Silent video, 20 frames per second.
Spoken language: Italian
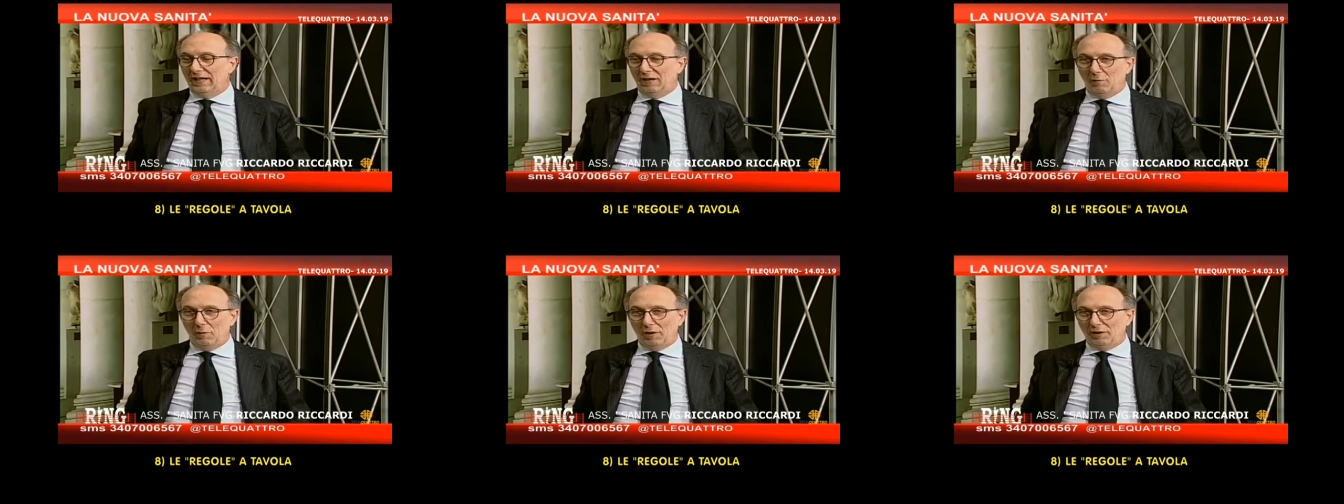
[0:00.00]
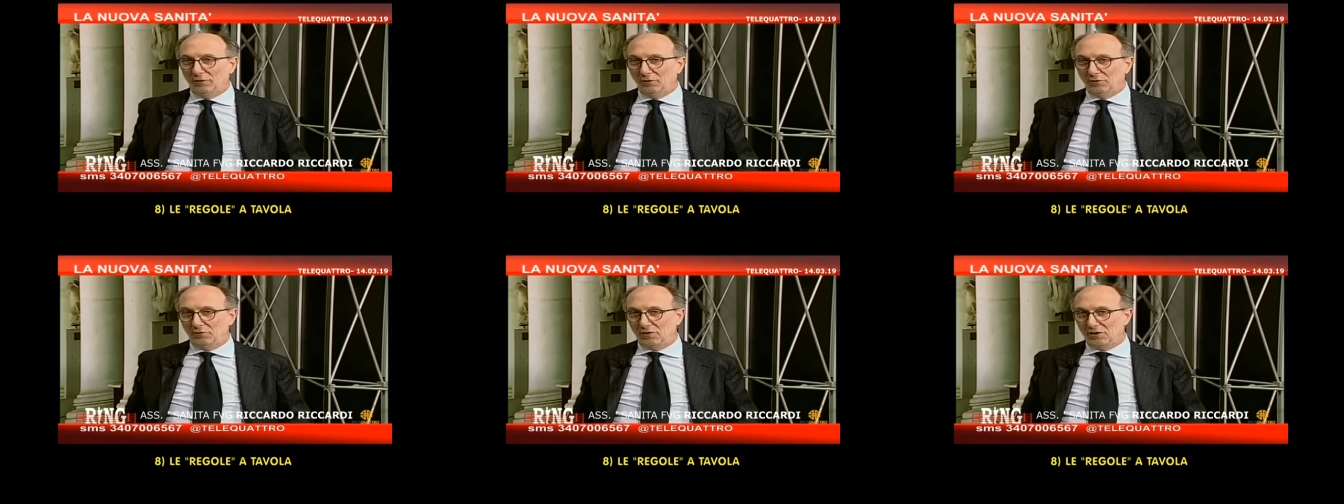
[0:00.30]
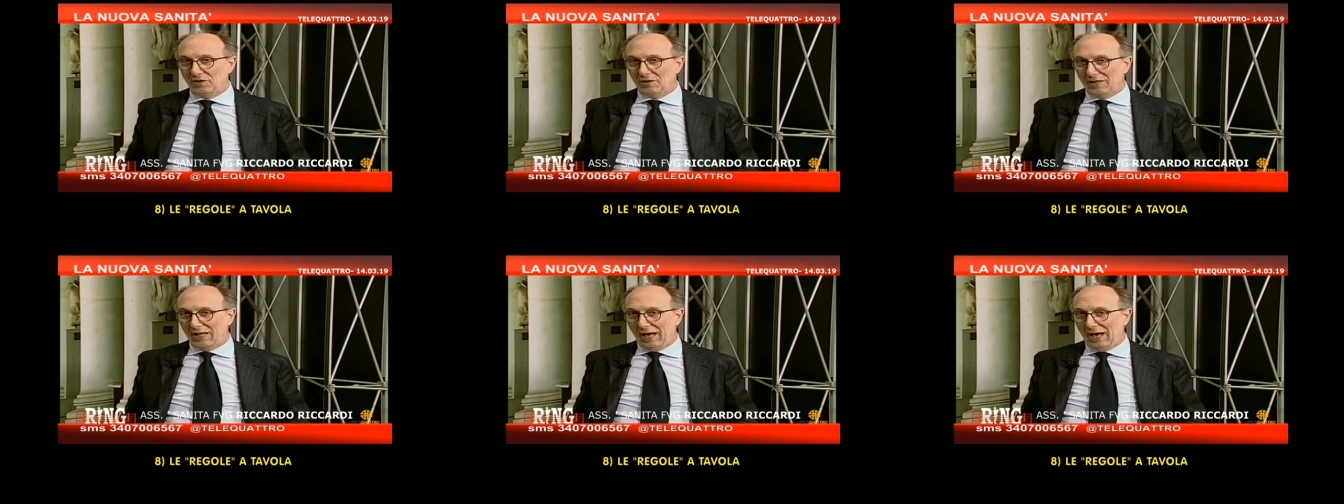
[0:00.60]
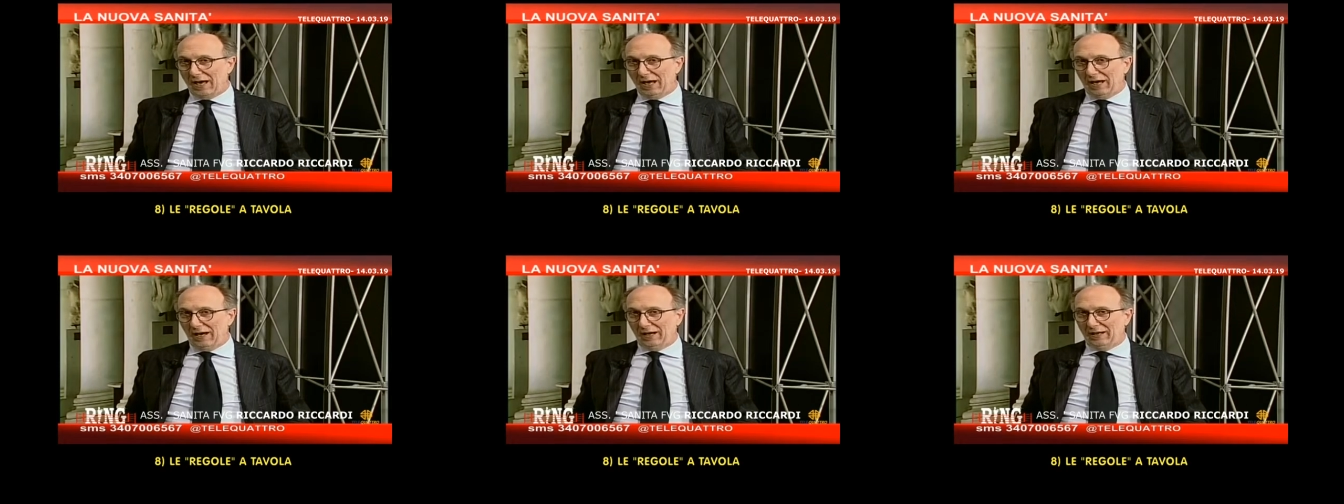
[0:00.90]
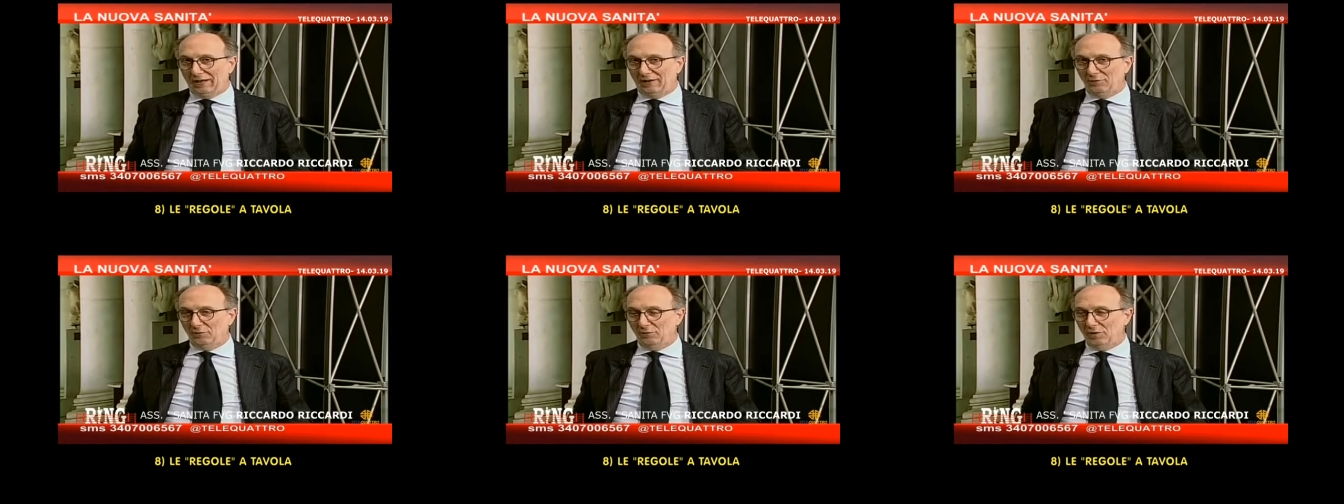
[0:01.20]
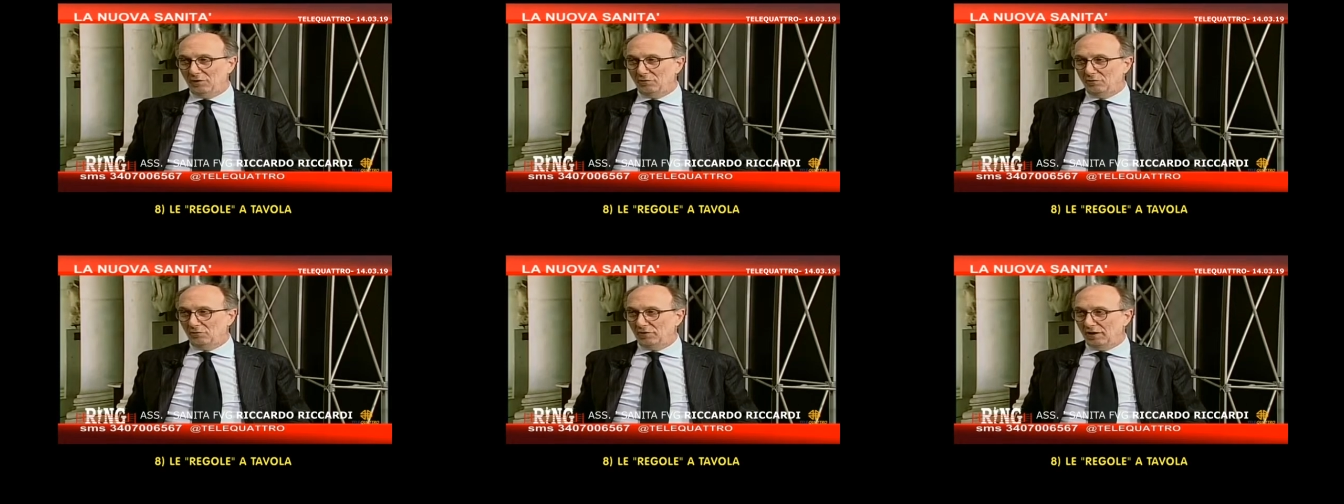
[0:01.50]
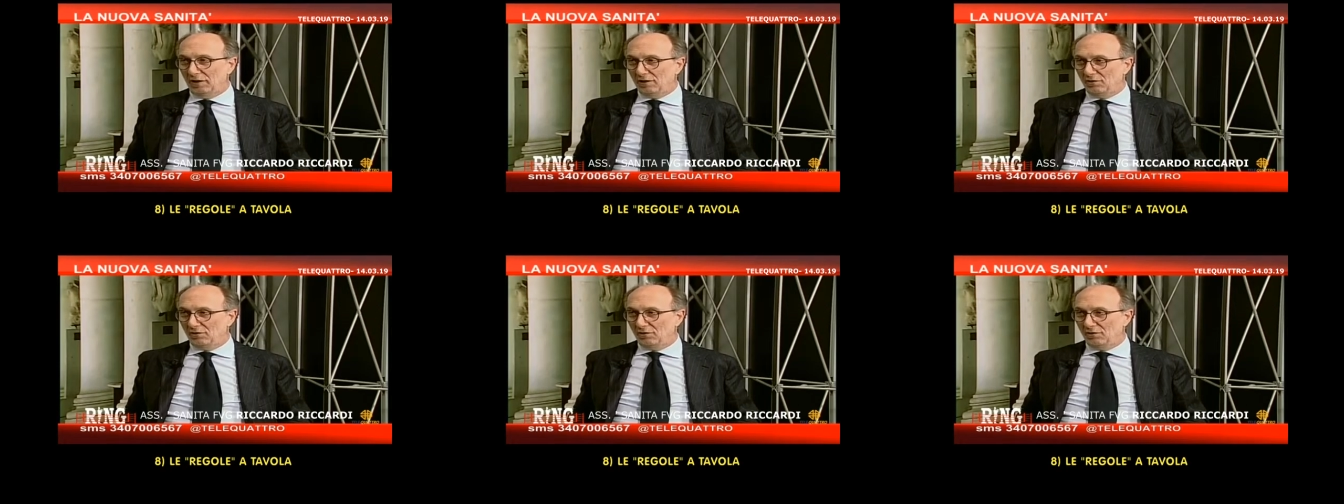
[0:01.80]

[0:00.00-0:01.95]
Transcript: quando si sta in una giunta